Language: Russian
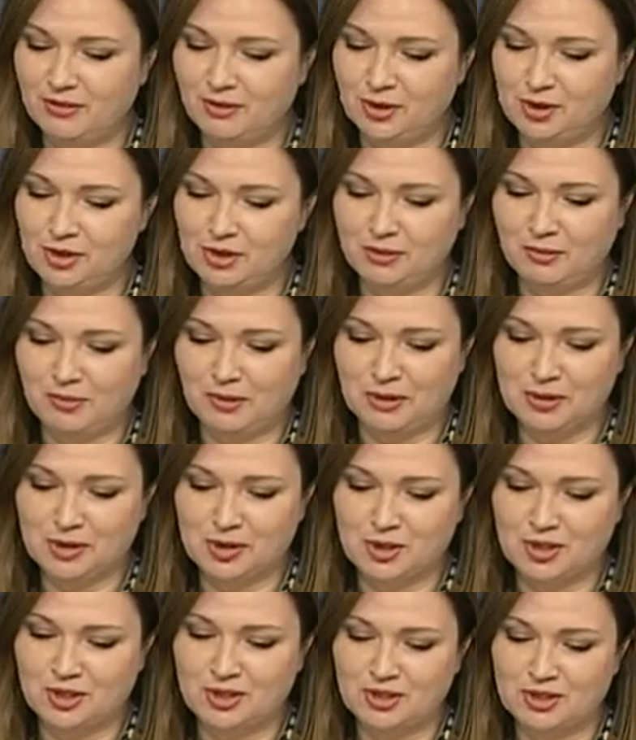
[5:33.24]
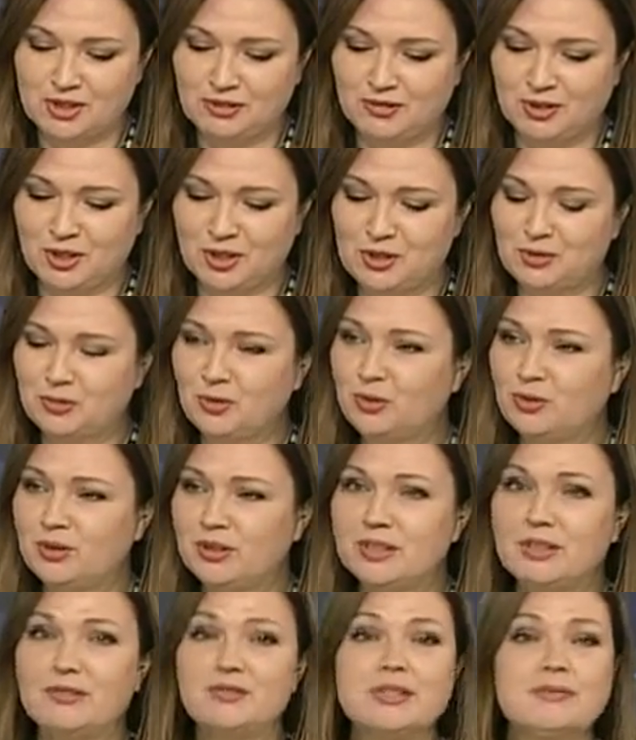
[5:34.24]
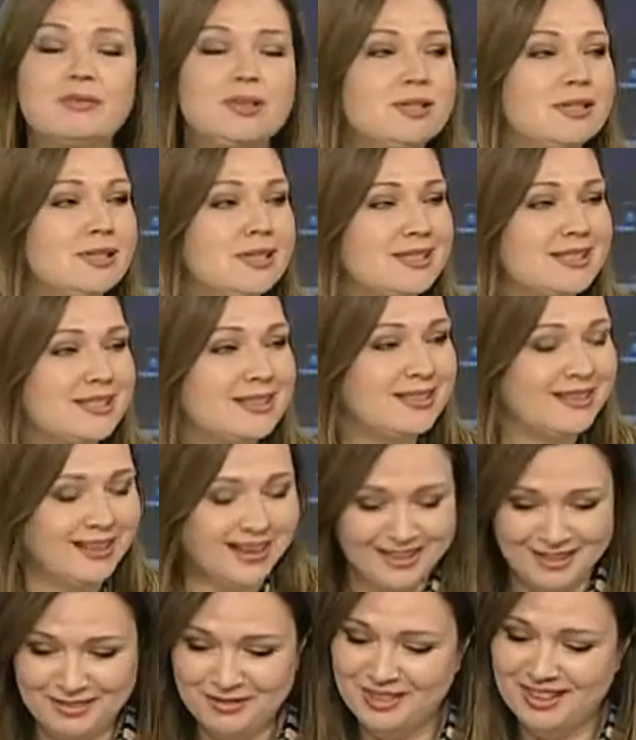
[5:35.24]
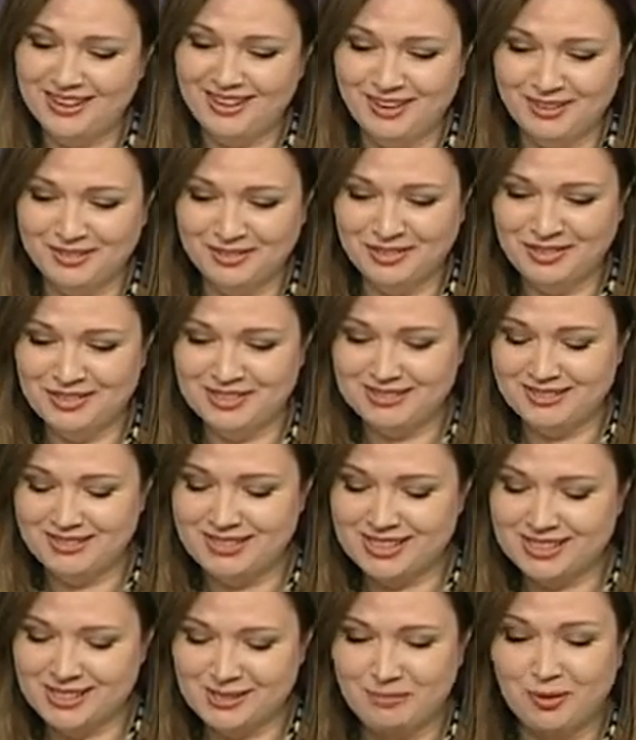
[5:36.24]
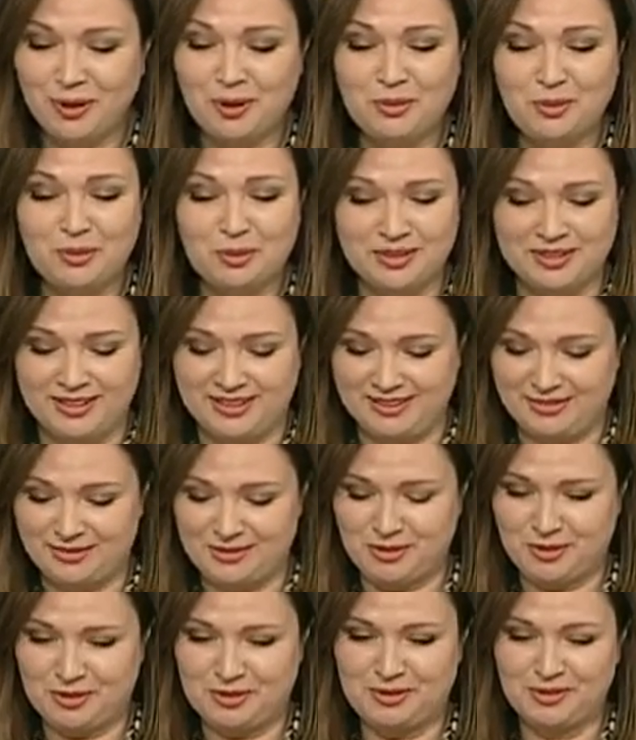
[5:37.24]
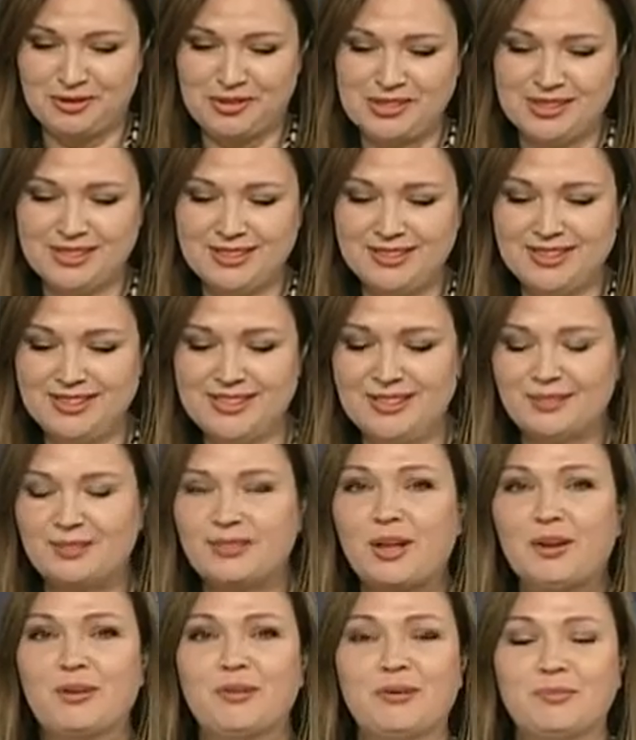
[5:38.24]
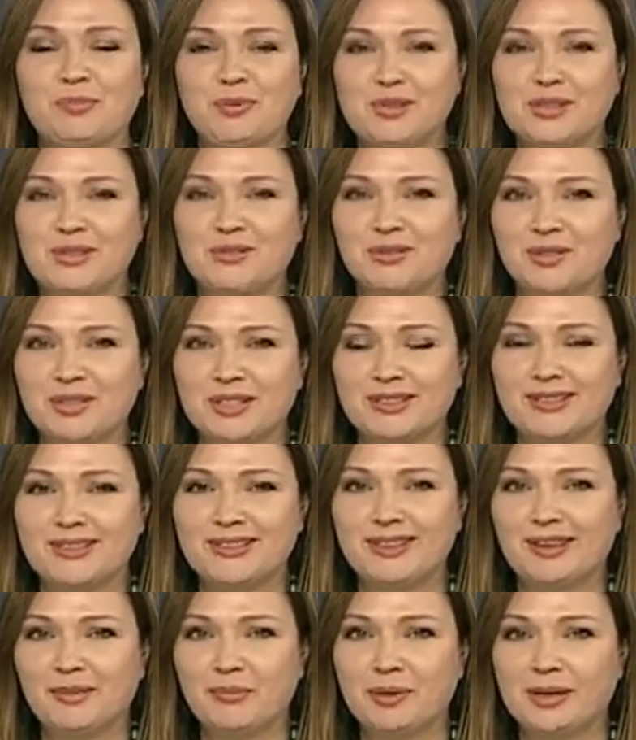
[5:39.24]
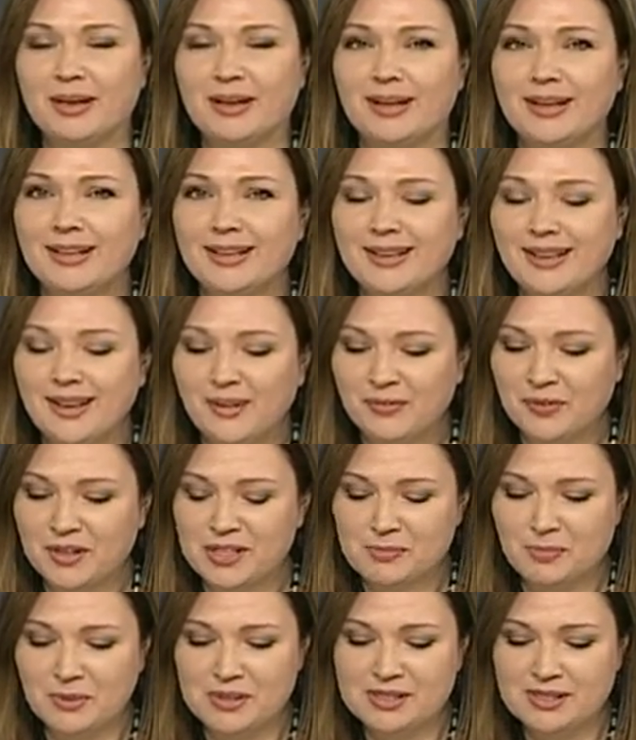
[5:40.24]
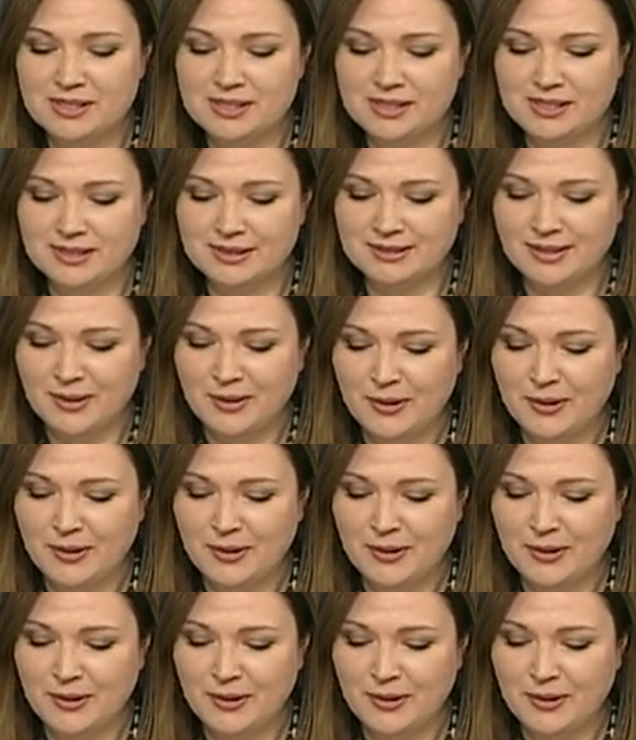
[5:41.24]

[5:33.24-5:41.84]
вещи, произошедшей в нашем да городе. Да не может с, быть. Таня, да, вот в связи с погодой все случилось. Со 2 по 4 декабря нас посетил